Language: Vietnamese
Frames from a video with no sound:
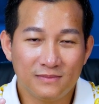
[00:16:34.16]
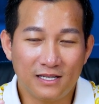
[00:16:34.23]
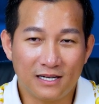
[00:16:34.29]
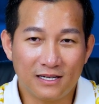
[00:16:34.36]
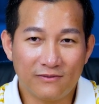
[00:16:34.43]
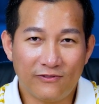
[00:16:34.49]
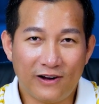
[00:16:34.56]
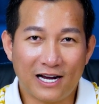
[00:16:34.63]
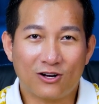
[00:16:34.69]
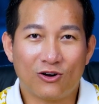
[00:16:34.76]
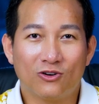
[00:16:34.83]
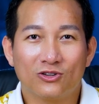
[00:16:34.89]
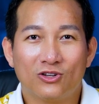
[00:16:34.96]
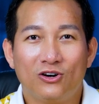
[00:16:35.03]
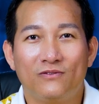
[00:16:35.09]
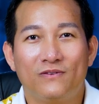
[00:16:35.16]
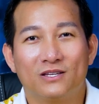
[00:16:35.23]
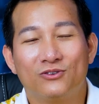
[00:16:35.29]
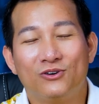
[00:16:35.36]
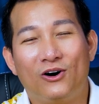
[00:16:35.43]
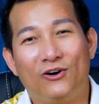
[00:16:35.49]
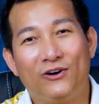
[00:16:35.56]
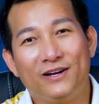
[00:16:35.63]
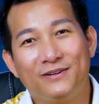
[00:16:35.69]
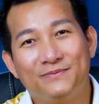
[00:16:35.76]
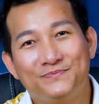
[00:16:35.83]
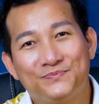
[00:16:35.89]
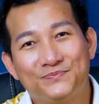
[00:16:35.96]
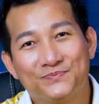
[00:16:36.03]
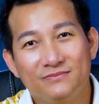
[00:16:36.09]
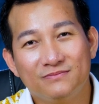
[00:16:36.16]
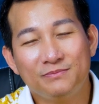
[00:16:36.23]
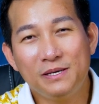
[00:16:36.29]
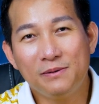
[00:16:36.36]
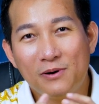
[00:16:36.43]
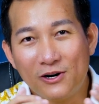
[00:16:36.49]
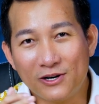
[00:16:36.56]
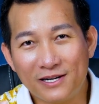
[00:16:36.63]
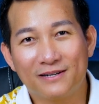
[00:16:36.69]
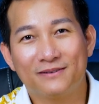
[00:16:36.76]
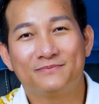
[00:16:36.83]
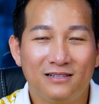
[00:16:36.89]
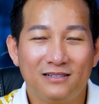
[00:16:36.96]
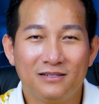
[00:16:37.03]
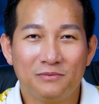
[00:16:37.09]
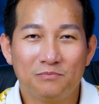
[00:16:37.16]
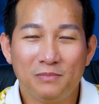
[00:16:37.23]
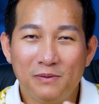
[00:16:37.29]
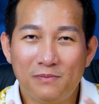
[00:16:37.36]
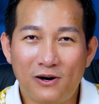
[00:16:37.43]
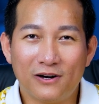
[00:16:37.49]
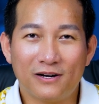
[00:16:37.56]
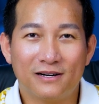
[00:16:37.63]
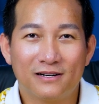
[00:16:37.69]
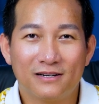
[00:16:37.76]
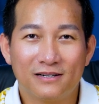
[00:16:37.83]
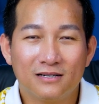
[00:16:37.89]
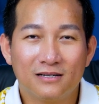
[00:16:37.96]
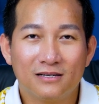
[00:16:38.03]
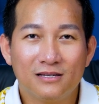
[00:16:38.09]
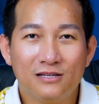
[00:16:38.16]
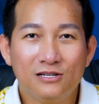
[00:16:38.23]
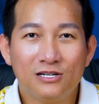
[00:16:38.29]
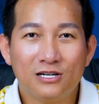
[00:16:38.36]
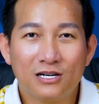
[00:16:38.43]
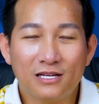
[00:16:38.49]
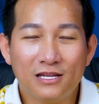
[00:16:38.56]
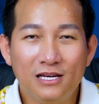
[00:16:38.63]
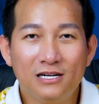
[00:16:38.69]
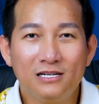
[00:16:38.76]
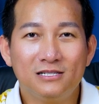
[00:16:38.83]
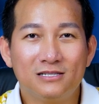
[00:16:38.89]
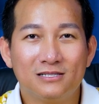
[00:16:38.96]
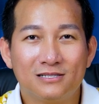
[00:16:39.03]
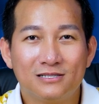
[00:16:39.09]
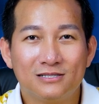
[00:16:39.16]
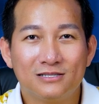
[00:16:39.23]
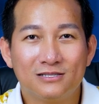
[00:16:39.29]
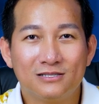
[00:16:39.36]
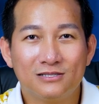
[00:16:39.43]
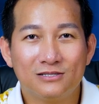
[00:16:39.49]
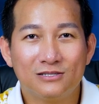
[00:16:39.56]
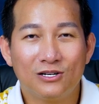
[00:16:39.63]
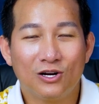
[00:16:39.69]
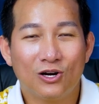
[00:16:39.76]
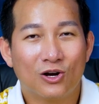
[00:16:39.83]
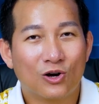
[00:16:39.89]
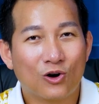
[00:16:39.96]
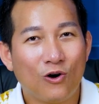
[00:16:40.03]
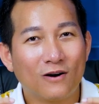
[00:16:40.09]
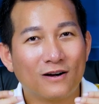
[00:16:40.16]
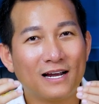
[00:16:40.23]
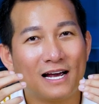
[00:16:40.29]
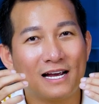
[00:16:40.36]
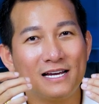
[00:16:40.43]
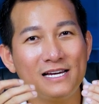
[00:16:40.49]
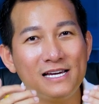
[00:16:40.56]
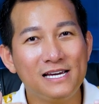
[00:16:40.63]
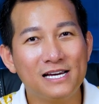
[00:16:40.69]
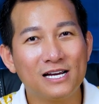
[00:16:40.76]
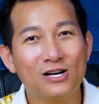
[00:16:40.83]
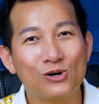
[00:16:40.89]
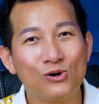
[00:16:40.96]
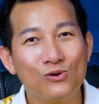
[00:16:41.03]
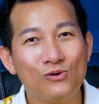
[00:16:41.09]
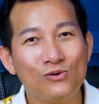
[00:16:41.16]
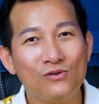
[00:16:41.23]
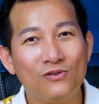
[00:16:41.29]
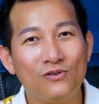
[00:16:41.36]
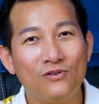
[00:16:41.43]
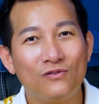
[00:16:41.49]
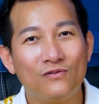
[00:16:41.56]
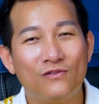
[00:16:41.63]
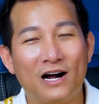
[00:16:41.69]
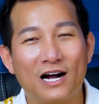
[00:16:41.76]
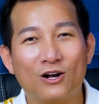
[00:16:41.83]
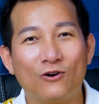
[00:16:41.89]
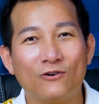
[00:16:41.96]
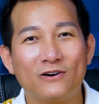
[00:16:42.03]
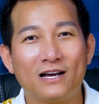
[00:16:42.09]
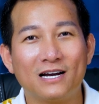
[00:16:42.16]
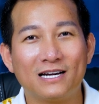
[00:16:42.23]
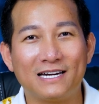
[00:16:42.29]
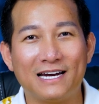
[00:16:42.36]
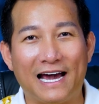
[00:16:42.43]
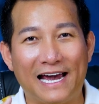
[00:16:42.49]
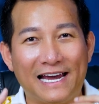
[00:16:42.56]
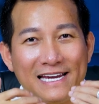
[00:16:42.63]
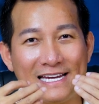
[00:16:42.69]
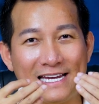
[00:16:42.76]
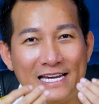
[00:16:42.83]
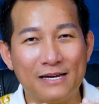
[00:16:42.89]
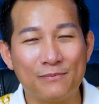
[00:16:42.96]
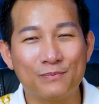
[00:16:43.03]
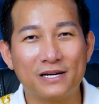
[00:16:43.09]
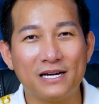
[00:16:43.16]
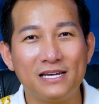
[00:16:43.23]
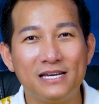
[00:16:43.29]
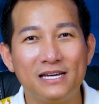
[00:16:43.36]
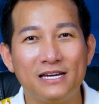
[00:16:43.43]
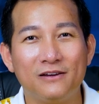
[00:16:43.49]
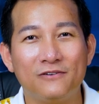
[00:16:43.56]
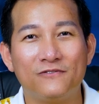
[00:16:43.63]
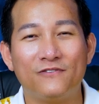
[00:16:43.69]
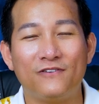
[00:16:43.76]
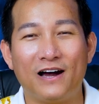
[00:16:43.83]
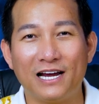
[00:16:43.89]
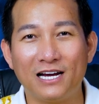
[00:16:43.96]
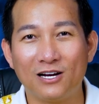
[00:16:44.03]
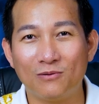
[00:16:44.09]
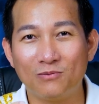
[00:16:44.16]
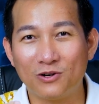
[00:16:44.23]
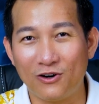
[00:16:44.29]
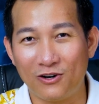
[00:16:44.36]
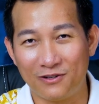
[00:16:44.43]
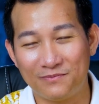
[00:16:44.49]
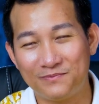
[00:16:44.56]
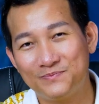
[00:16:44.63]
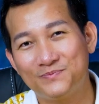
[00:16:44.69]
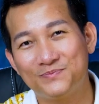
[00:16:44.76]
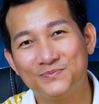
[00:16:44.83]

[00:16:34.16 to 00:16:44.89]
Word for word: dịnh vai con tôi và tôi hỏi bimon bimon dường như con đang nghiên cứu và con đang trải nghiệm cái gì phải không con